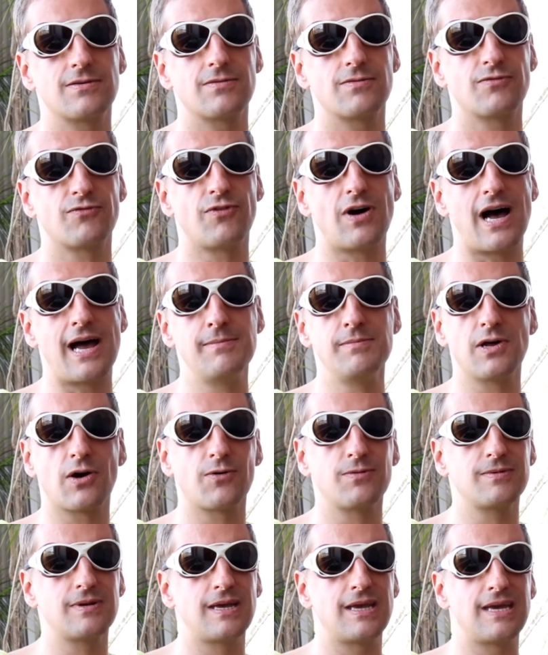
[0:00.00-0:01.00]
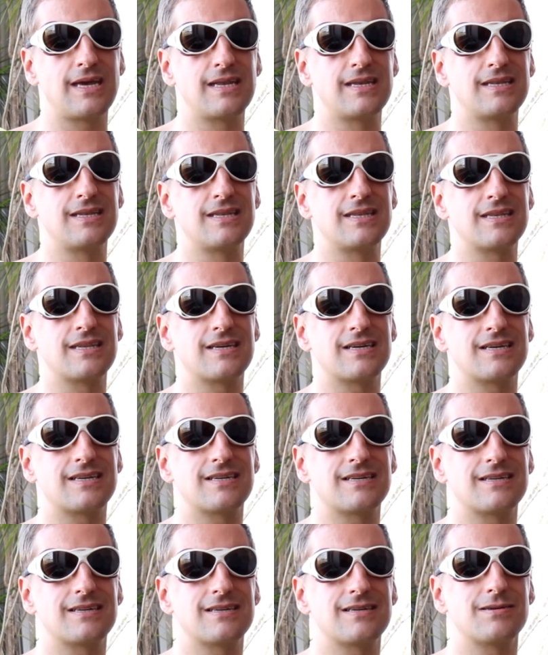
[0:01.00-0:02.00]
vor allem darum gehen,
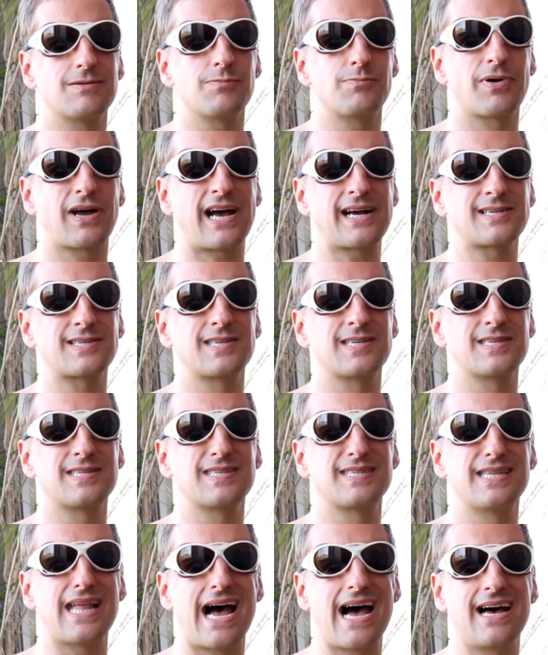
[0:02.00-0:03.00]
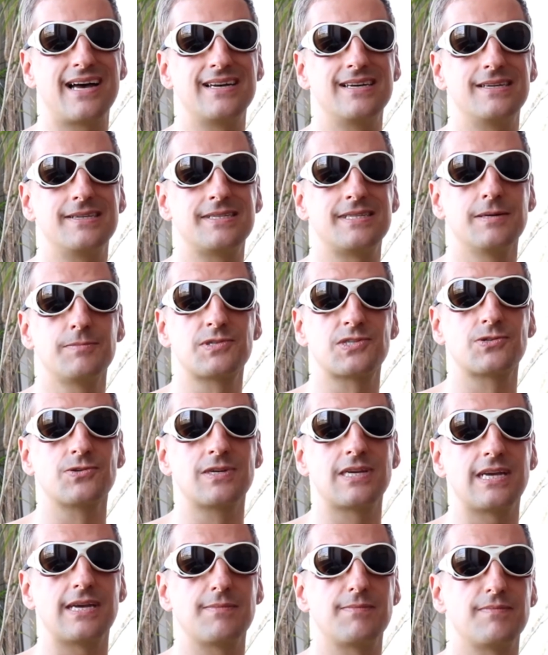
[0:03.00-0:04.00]
äh, praxisnahe Tipps zu
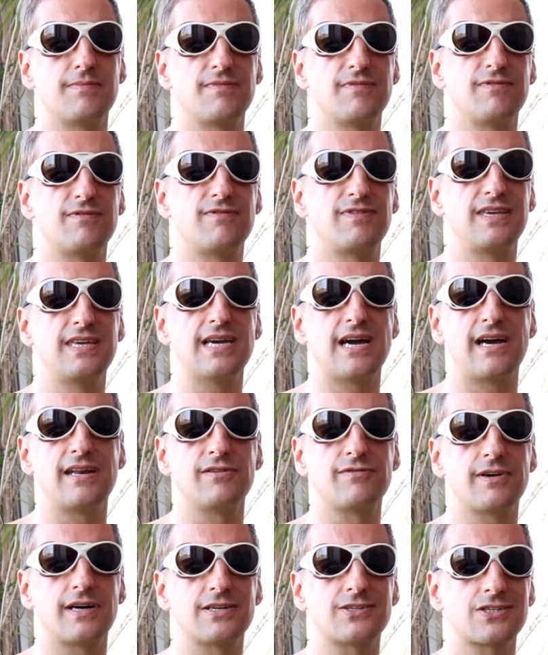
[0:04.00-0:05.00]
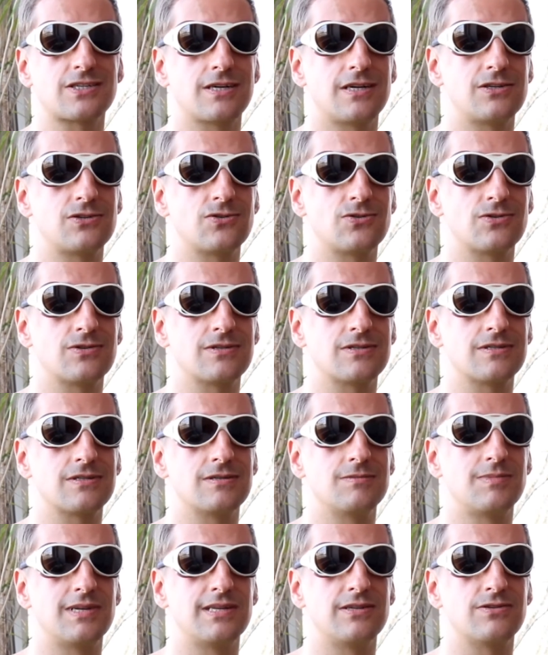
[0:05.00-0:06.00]
geben, wie eine Veranstaltung
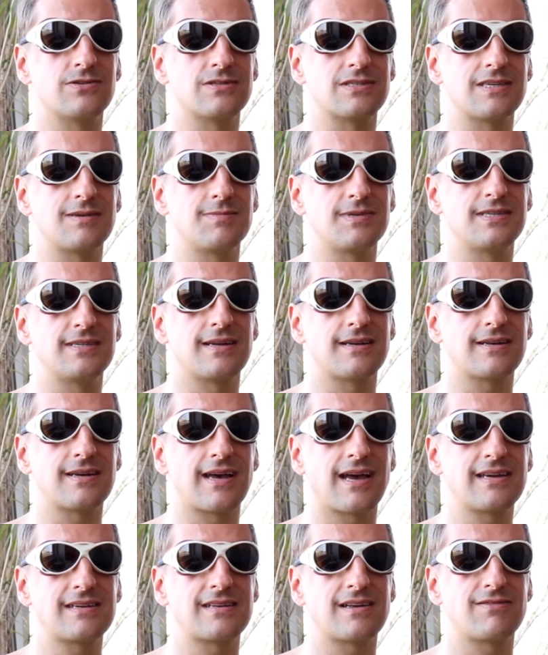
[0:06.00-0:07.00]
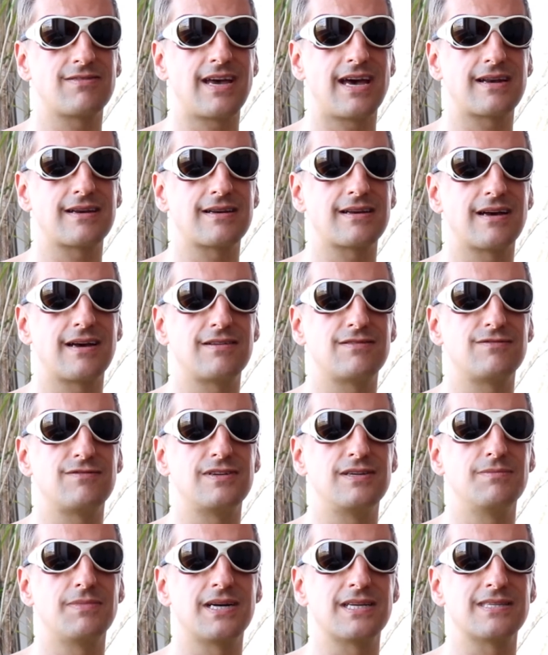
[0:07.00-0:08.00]
blinden- und sehbehindertengerechter werden kann,
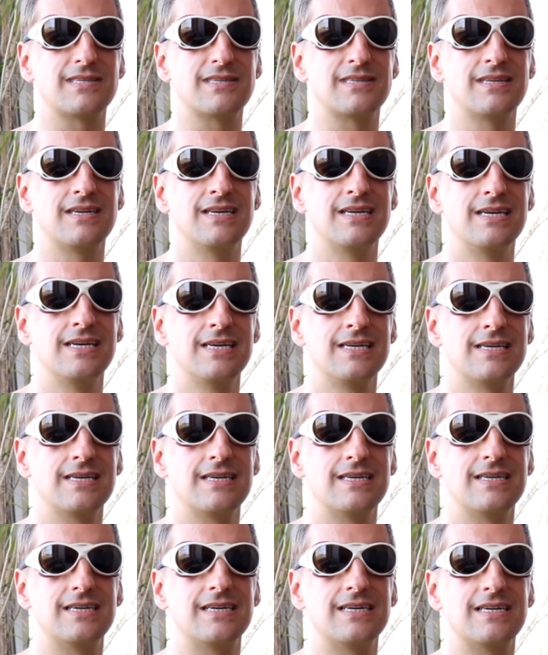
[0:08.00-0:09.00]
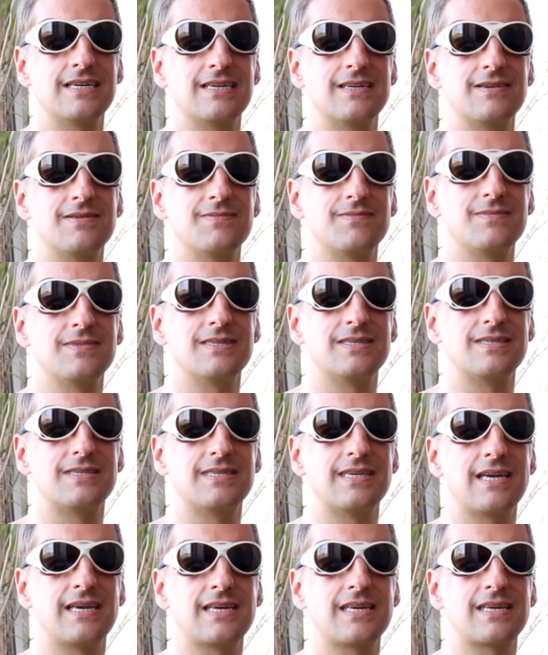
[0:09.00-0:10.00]
wie man ähm,
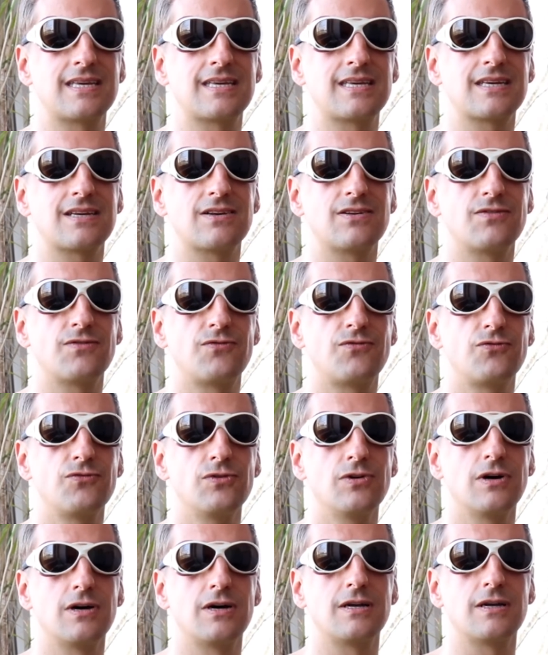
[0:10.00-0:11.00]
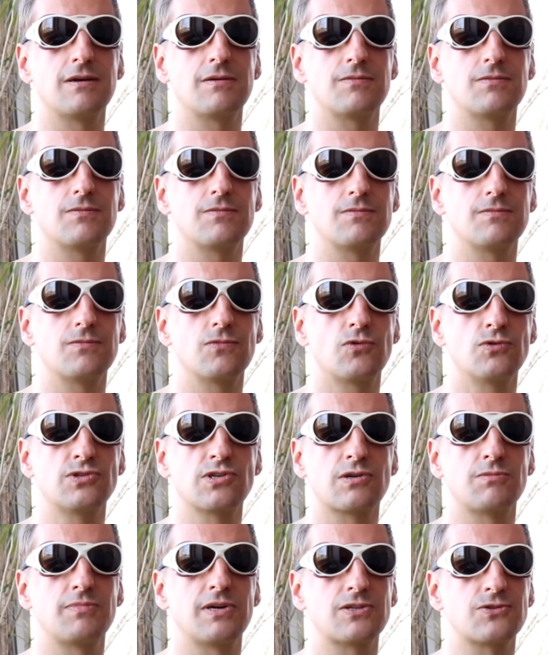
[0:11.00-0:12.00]
sich für
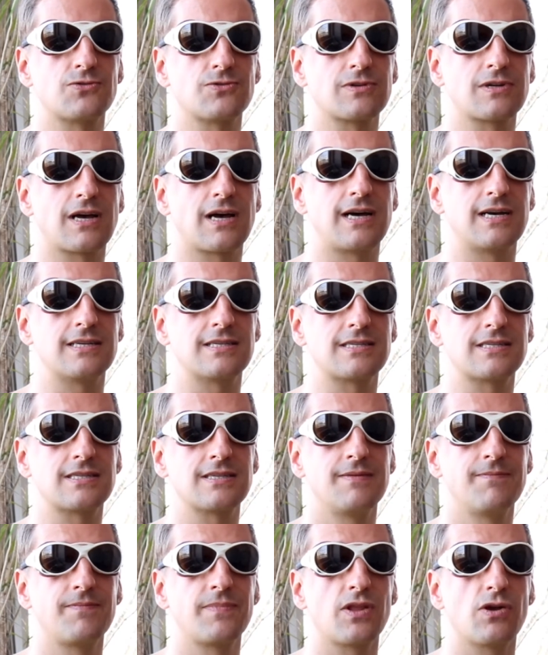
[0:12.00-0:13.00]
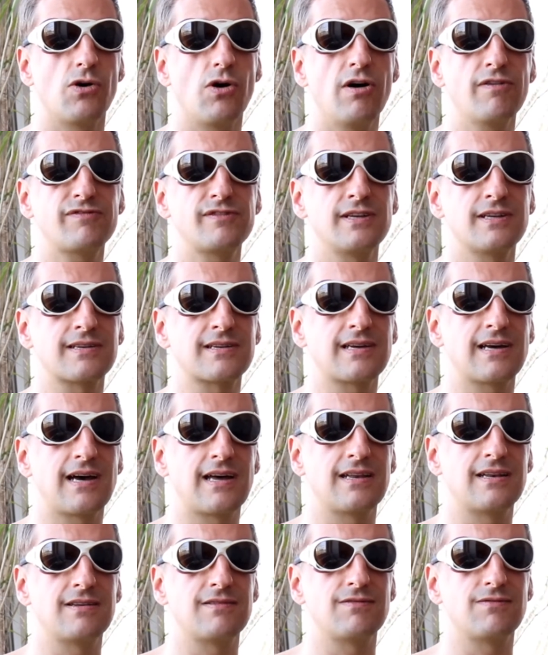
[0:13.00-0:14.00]
unseren Personenkreis öffnen
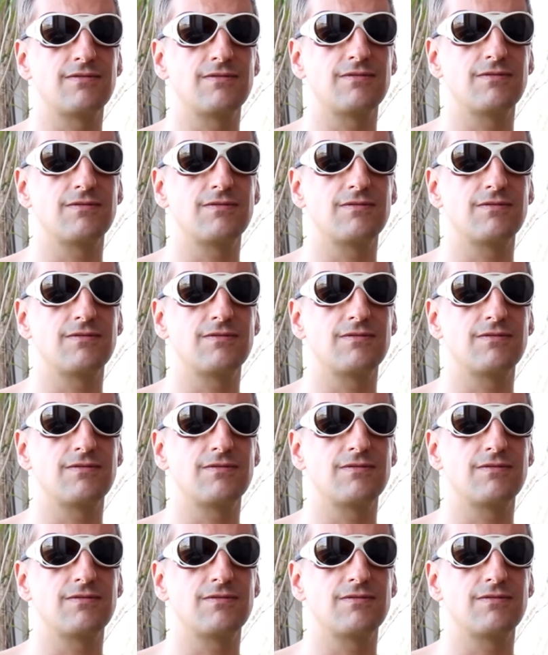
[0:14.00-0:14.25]
kann.